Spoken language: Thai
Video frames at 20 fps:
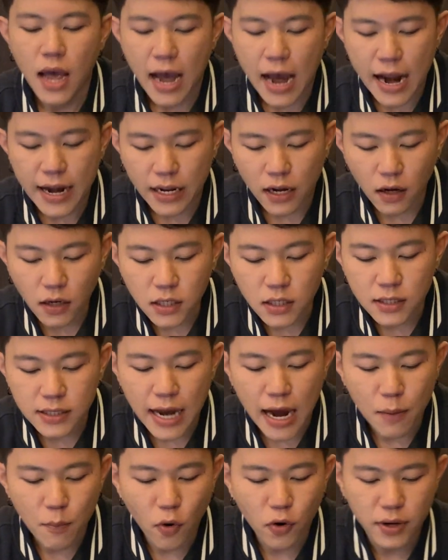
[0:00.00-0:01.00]
อันนี้ก็คือ
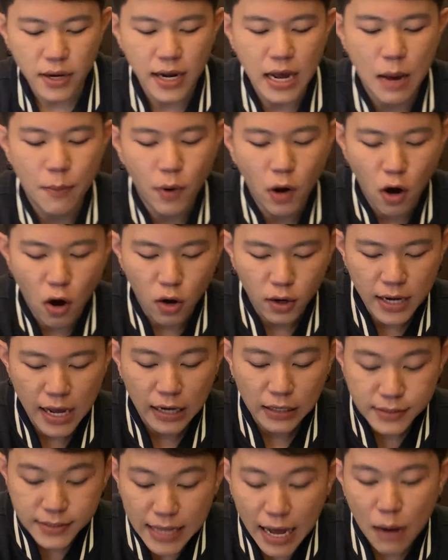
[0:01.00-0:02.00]
ทั้งหมดนะครับของ
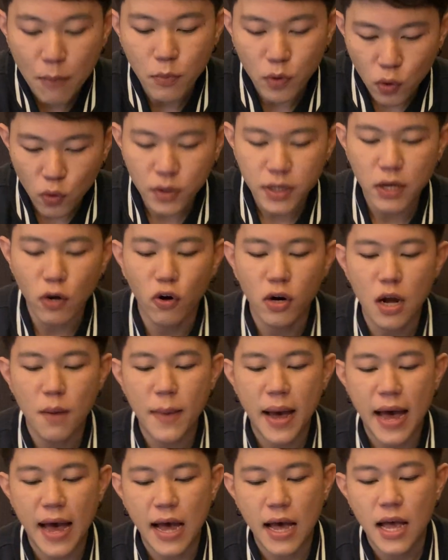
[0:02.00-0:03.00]
ทั้งสามรุ่นที่โอ๊ตเอา
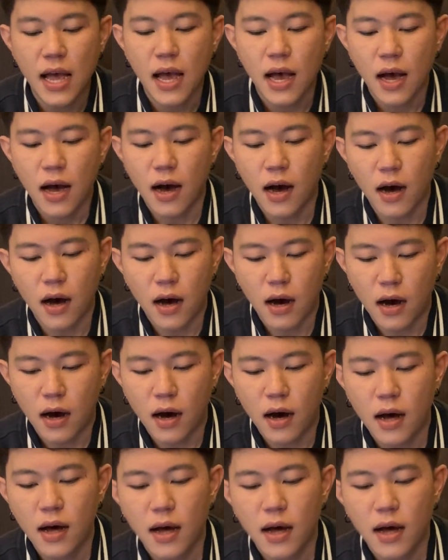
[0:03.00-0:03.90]
มาเอ่อ